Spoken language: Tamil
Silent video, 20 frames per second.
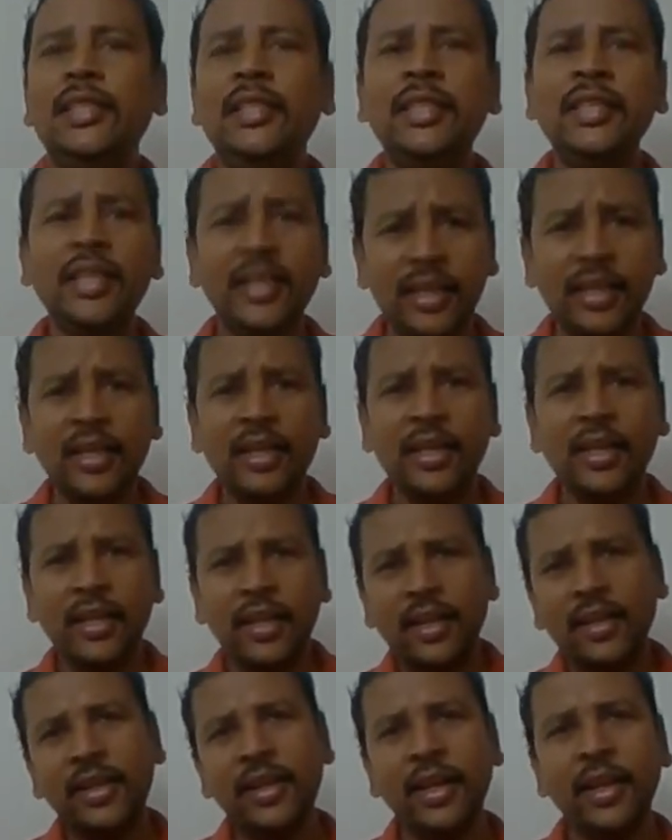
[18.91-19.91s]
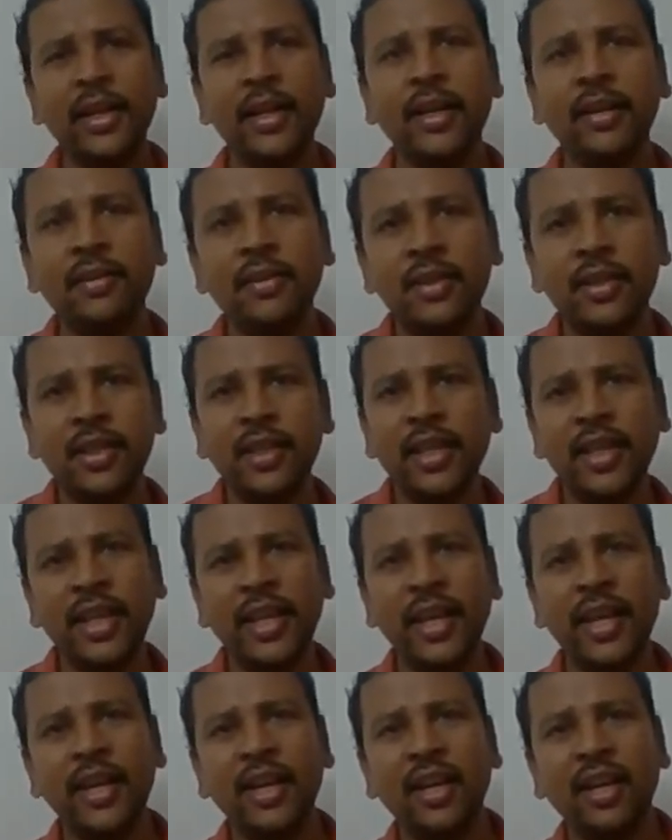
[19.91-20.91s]
இந்த ட்ரெண்ட் வந்து
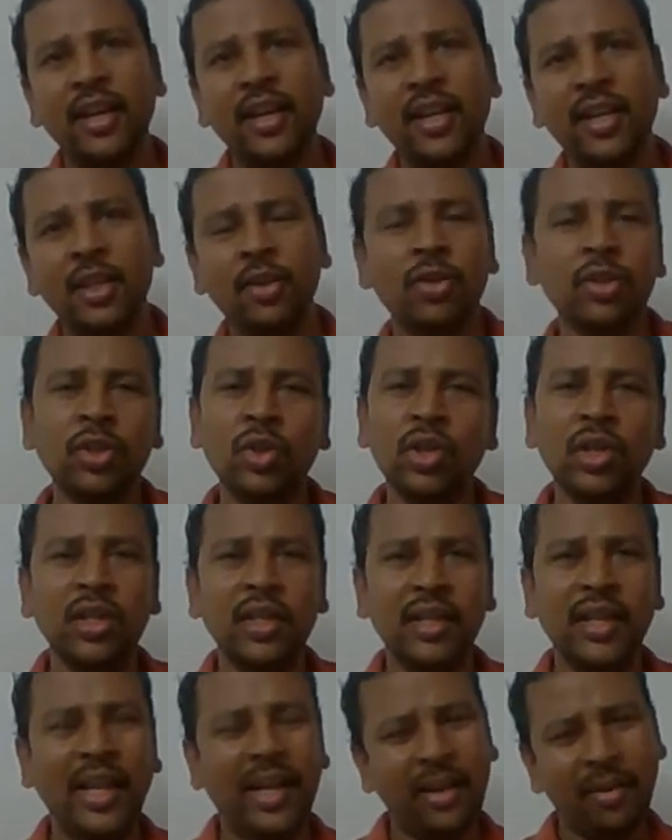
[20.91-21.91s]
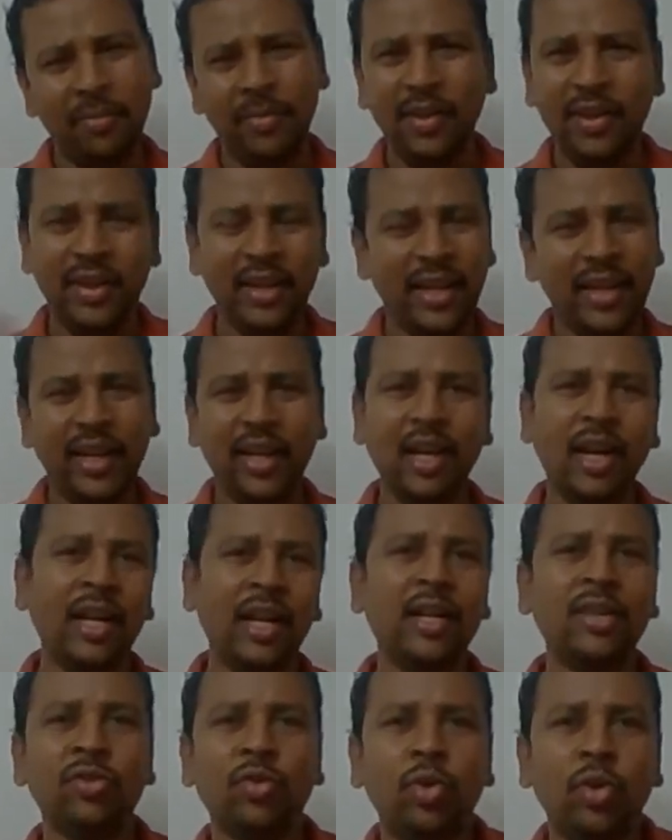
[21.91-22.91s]
க்ரியேட் ஆகிறதுக்கு வந்து நிறைய பேர் நிறைய
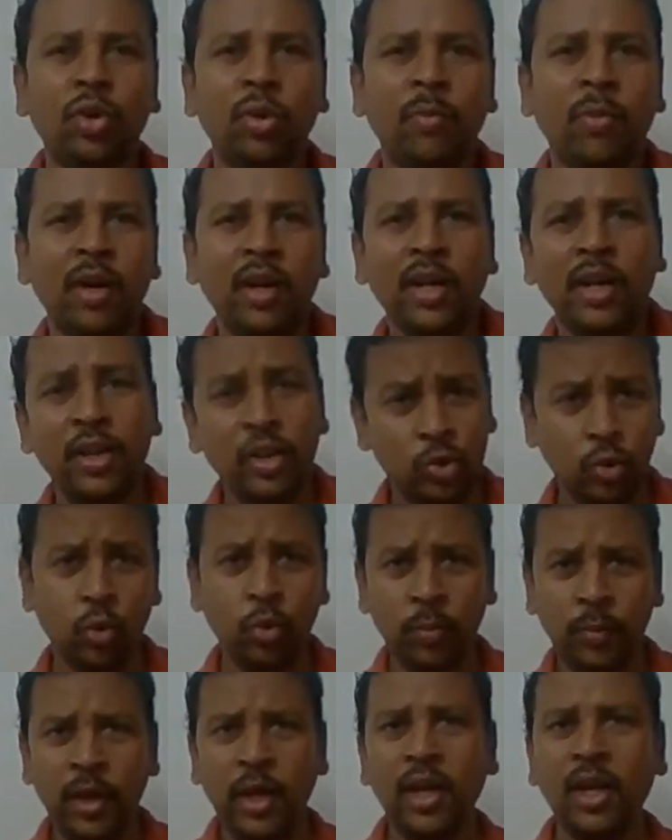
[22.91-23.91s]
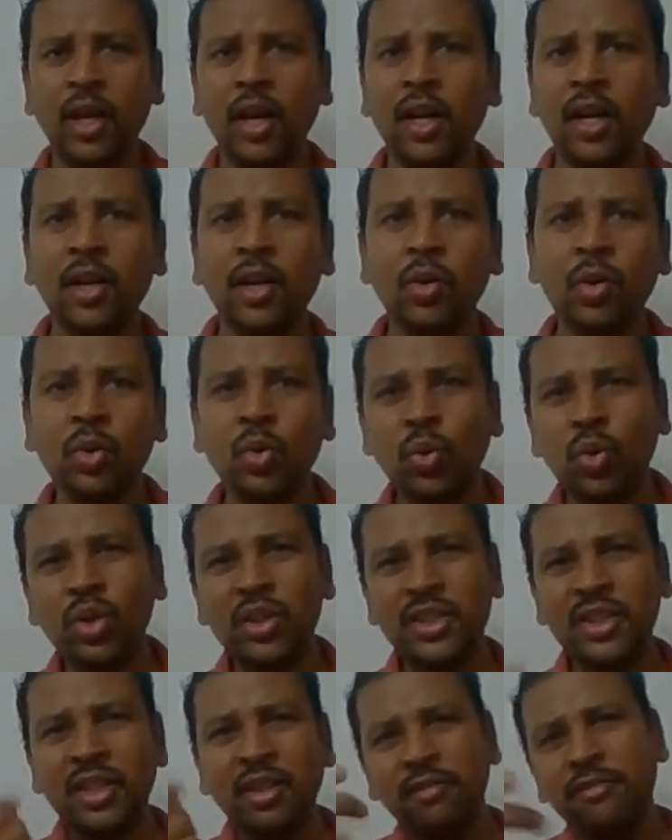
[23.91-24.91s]
காரணம் சொல்லிட்டுருப்பாங்க ஸோ உண்மையான காரணம் வந்து ஒரு
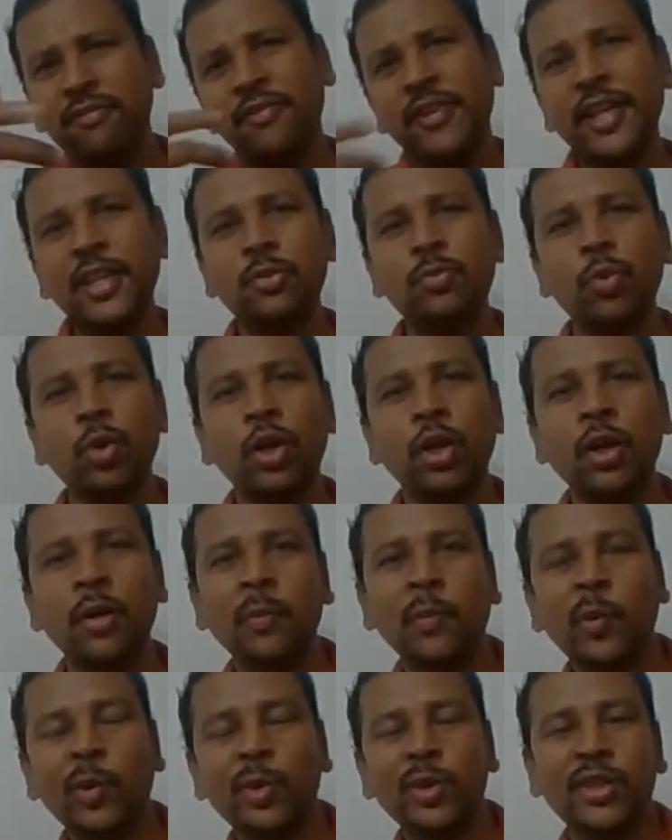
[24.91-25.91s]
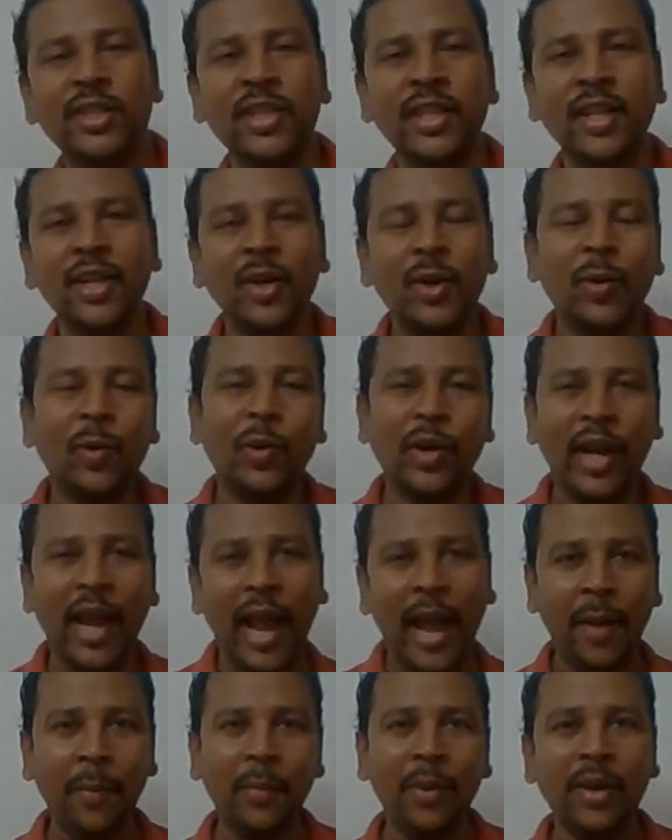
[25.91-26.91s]
சின்ன ஃபேஸ்புக் போஸ்ட்டு ஒரு
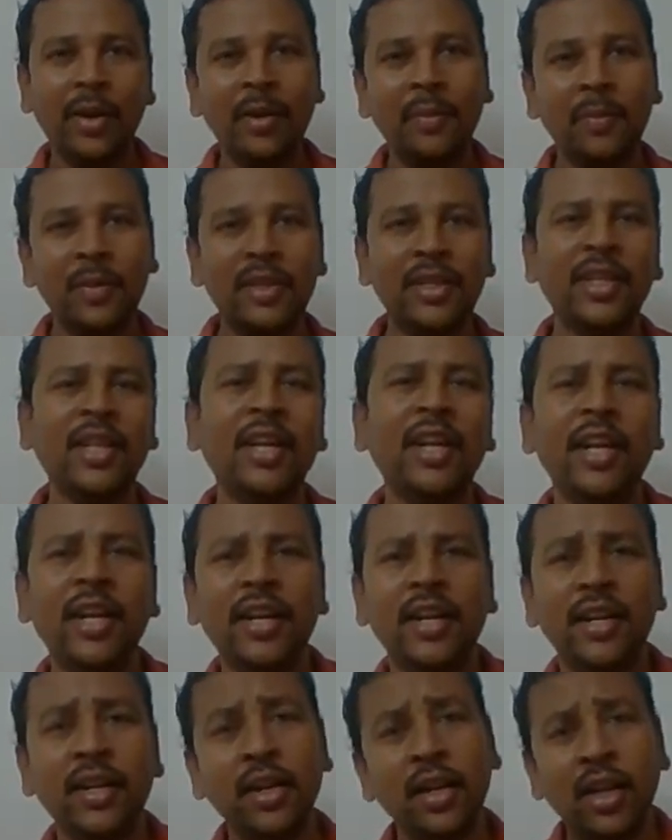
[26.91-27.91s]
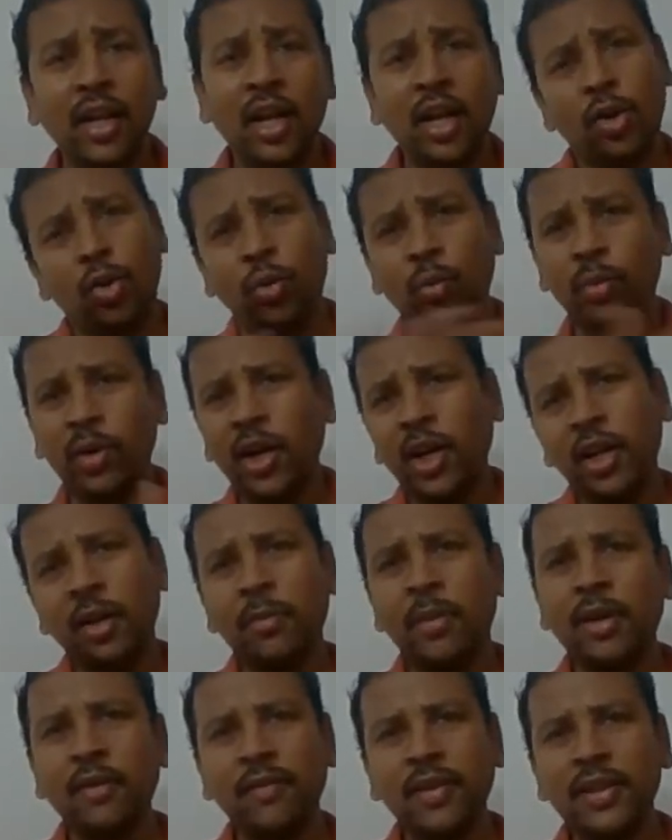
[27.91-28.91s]
ஹேமரை பற்றி ரிலேட்டடு ரொம்ப நாளைக்கு
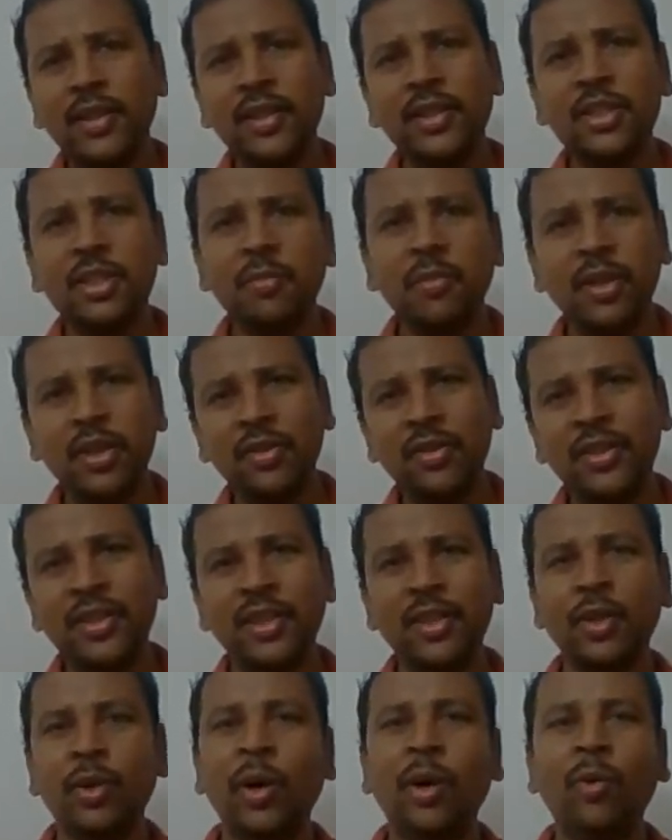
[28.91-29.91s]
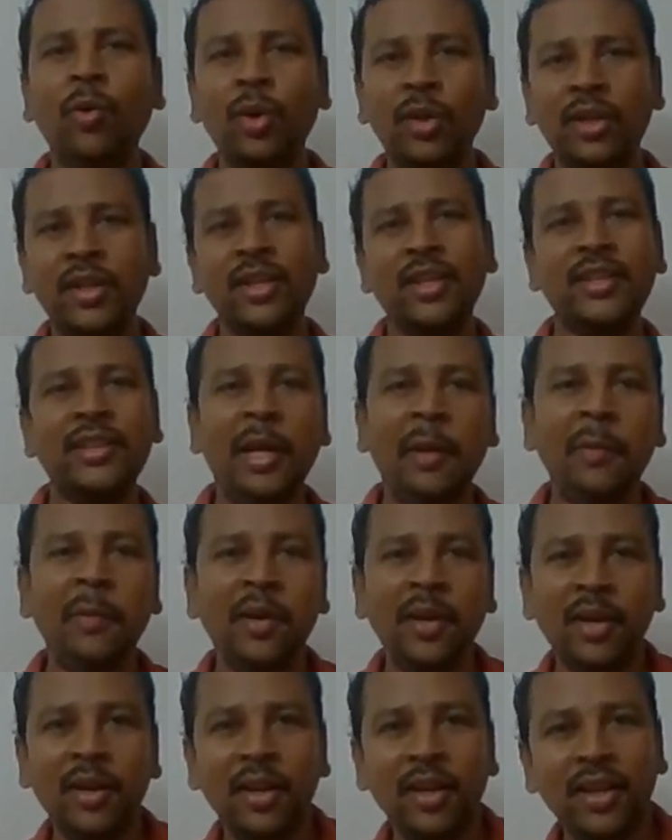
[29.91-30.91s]
முன்னாடி வந்துச்சு பட் வந்து ஒருத்தர்
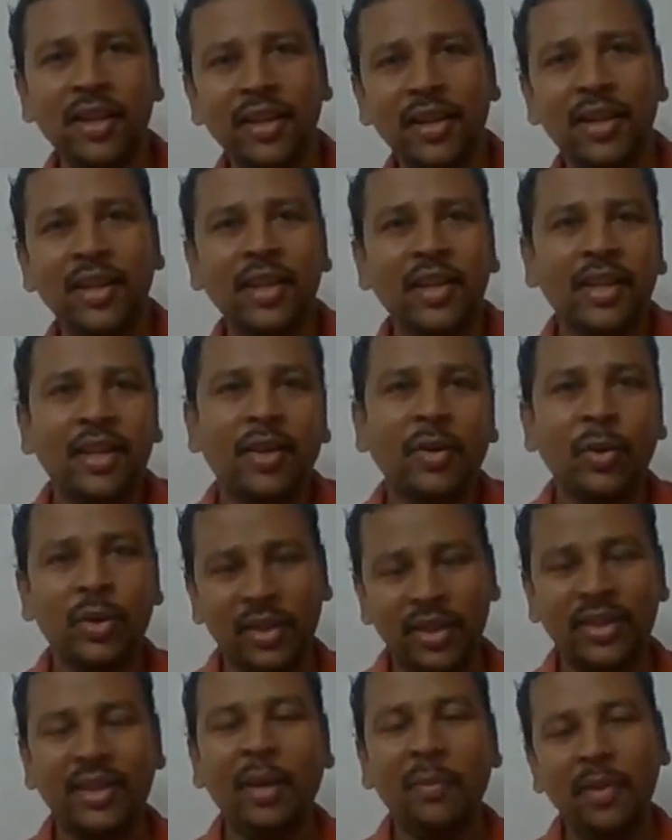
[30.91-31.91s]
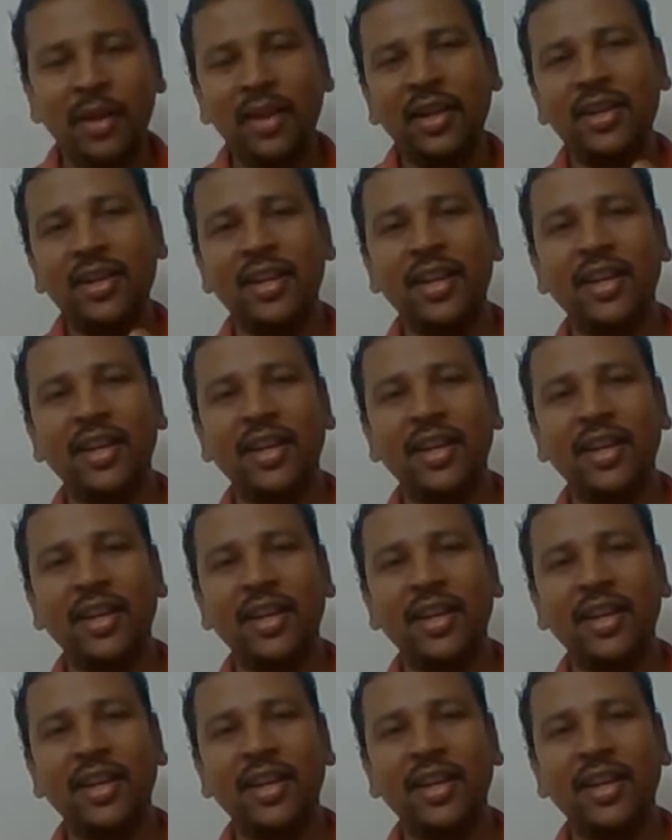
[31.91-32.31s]
தமிழில் ஒரு தமிழர்